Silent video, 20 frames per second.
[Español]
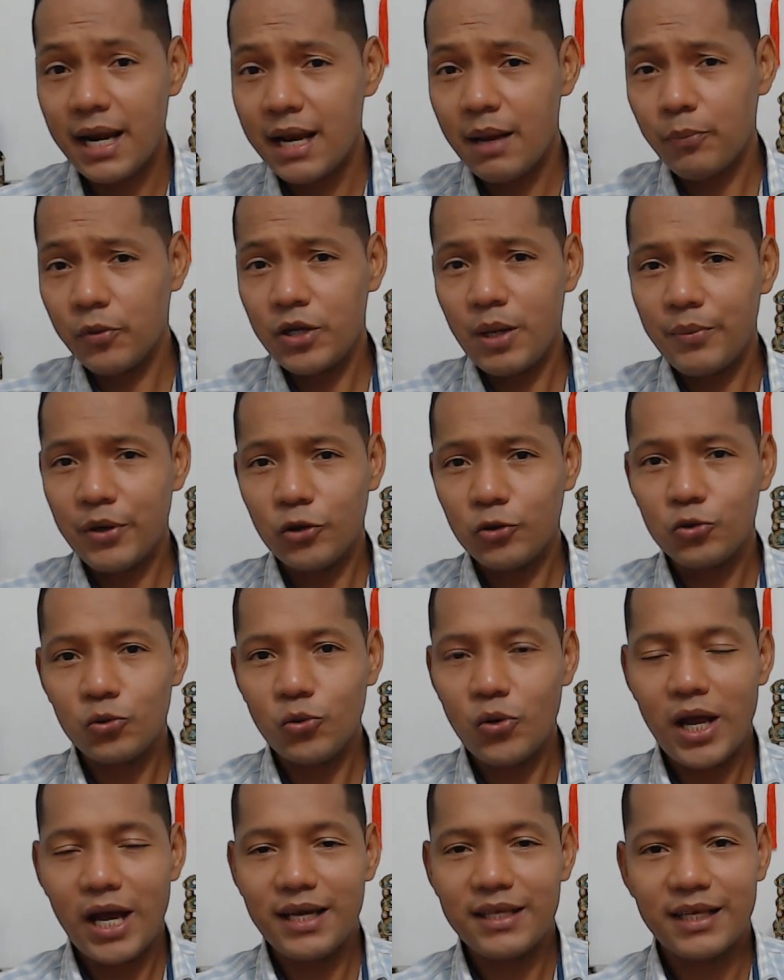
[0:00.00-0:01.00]
Apóyame con tu
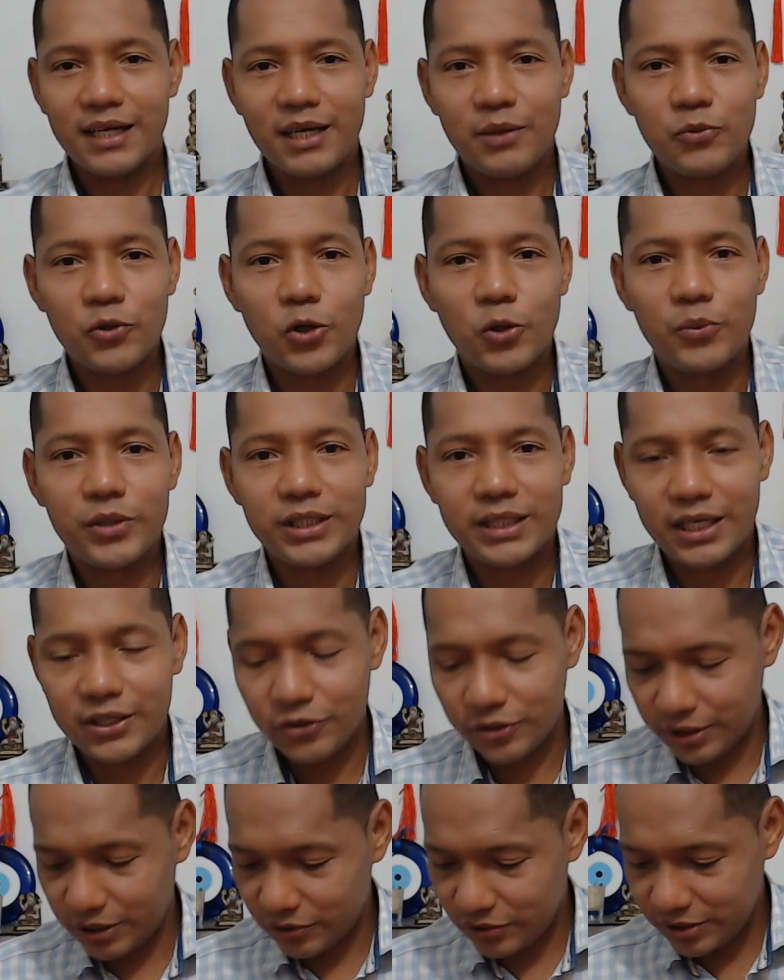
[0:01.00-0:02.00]
like, déjame un comentario
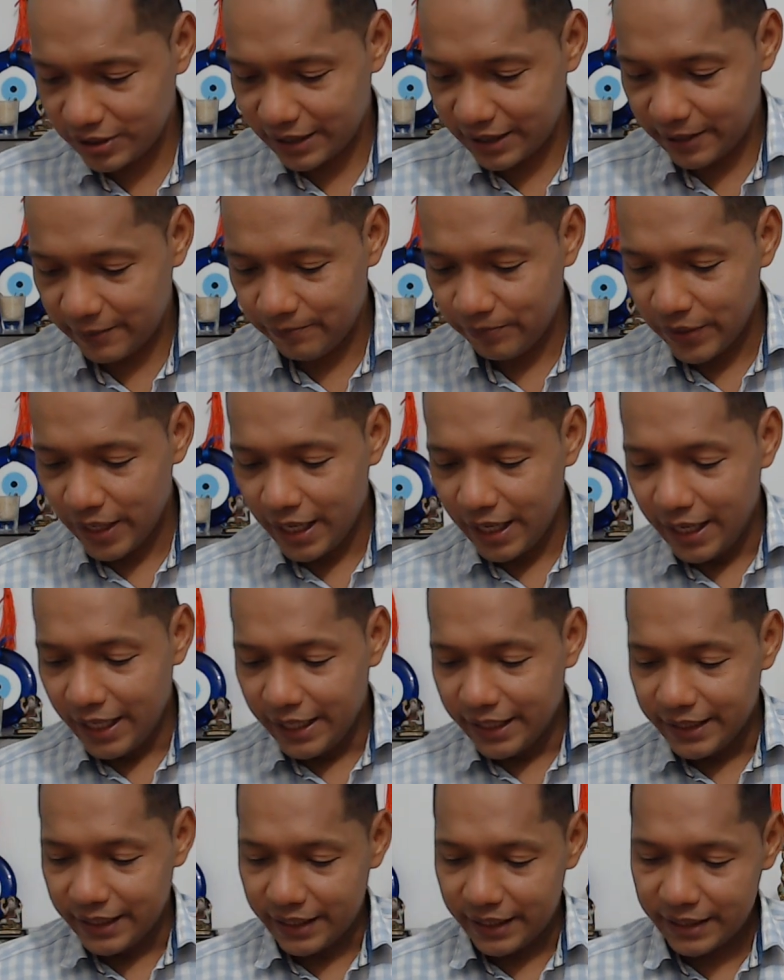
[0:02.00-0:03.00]
que te lo estaré
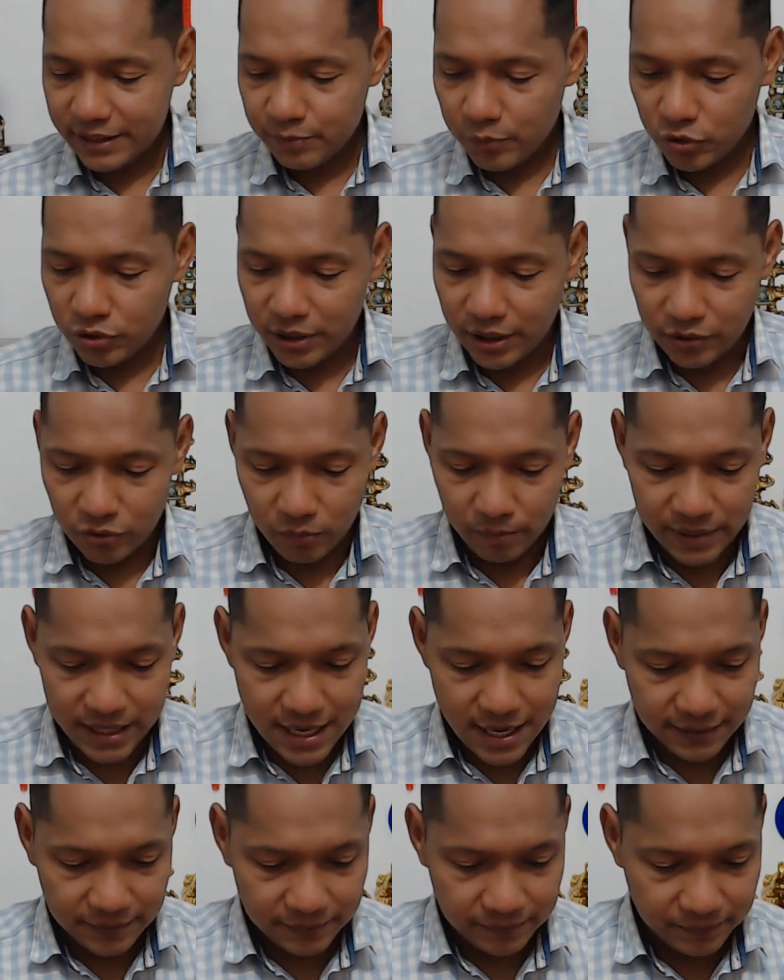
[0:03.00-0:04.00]
respondiendo.
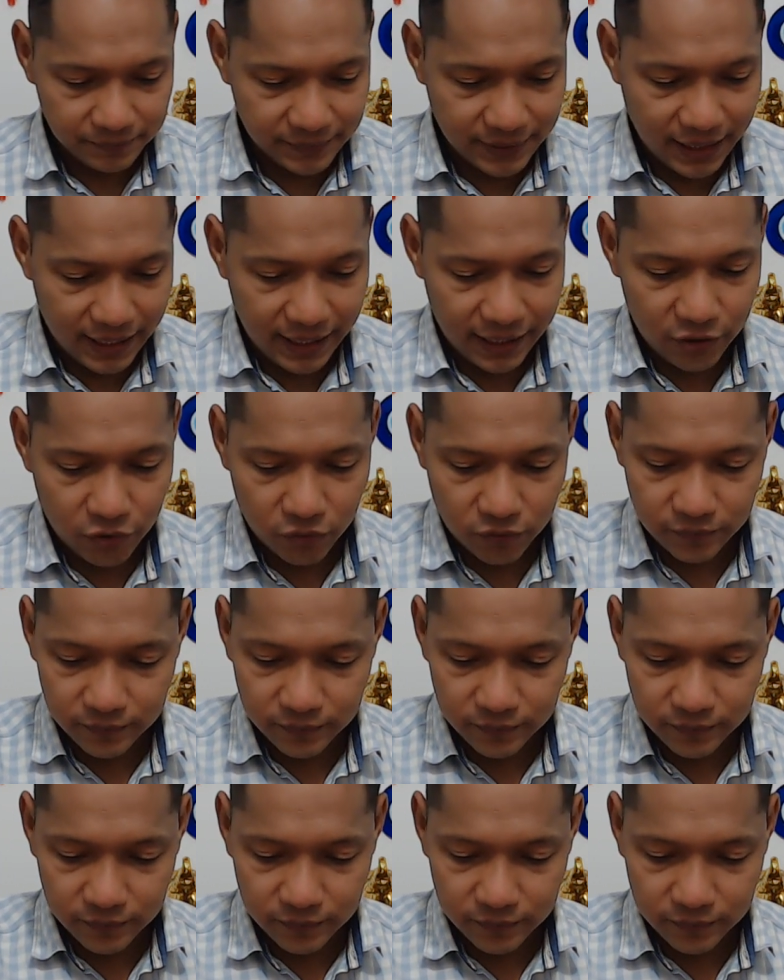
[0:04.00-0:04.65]
Bien, Leo.